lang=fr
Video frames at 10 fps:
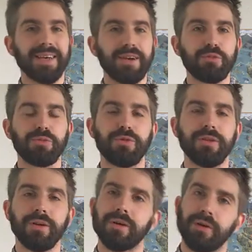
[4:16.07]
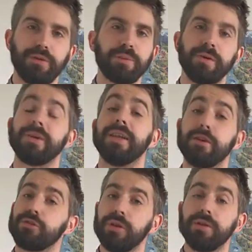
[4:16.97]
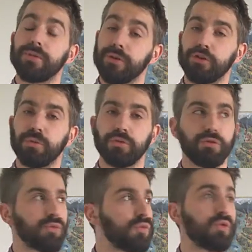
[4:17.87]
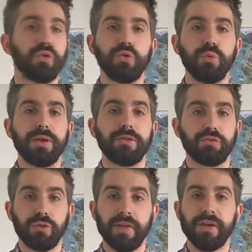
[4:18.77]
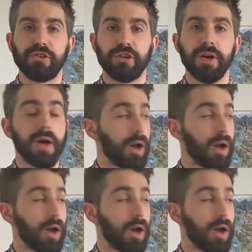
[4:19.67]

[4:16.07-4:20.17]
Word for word: Et là, je me suis dit, non, graphiquement, il est joli. Franchement, surtout de nuit, sous la neige.